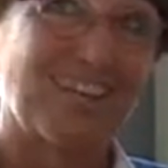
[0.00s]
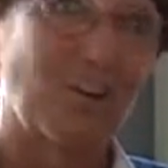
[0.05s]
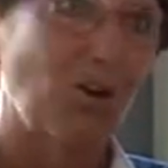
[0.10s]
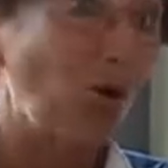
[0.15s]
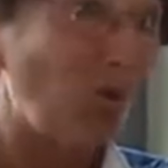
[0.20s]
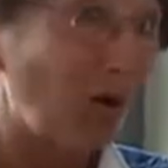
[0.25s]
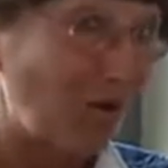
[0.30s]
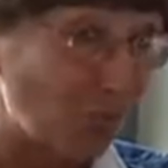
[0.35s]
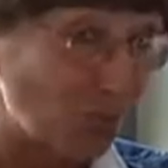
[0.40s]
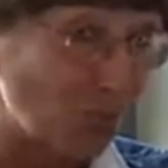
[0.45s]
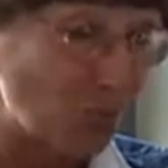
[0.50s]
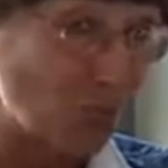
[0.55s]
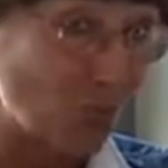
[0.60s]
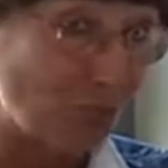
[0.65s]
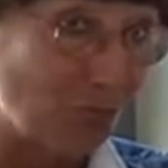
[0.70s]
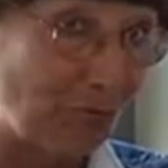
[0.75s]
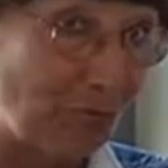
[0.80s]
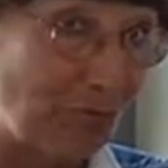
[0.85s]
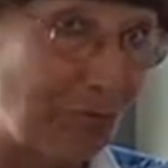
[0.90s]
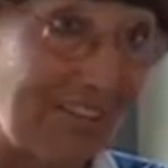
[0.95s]
ho avuto
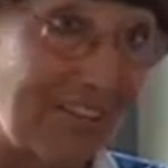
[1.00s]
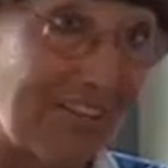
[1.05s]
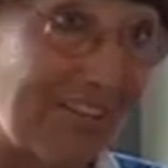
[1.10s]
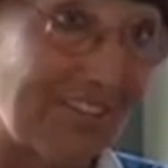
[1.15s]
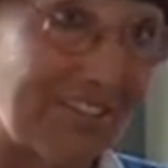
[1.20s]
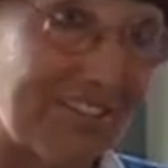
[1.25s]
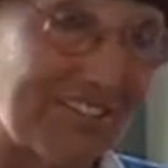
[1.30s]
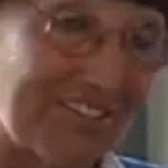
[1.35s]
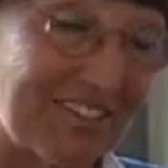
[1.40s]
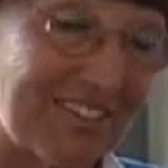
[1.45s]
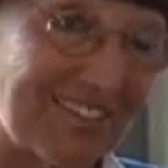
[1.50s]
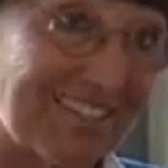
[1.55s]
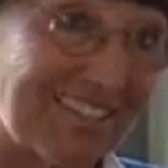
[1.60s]
un figlio